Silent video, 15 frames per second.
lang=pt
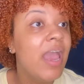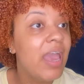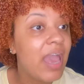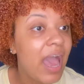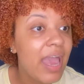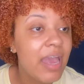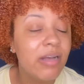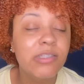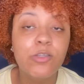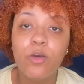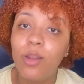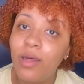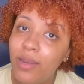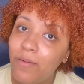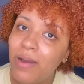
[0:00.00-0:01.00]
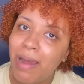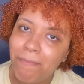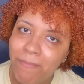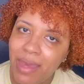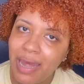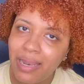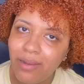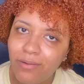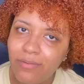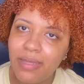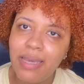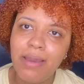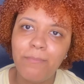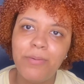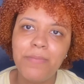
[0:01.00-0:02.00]
E aí eu descolori o cabelo,
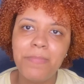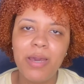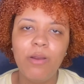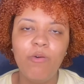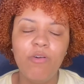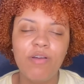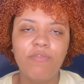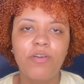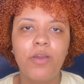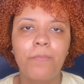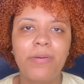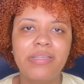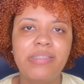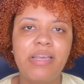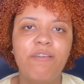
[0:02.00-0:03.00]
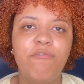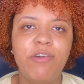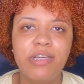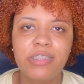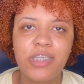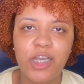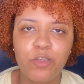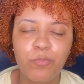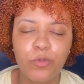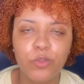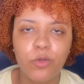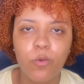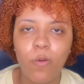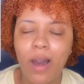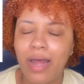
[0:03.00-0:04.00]
e o primeiro cuivo que eu passei foi a
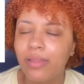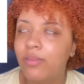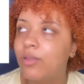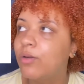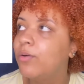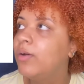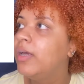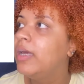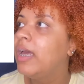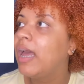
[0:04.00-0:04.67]
7.4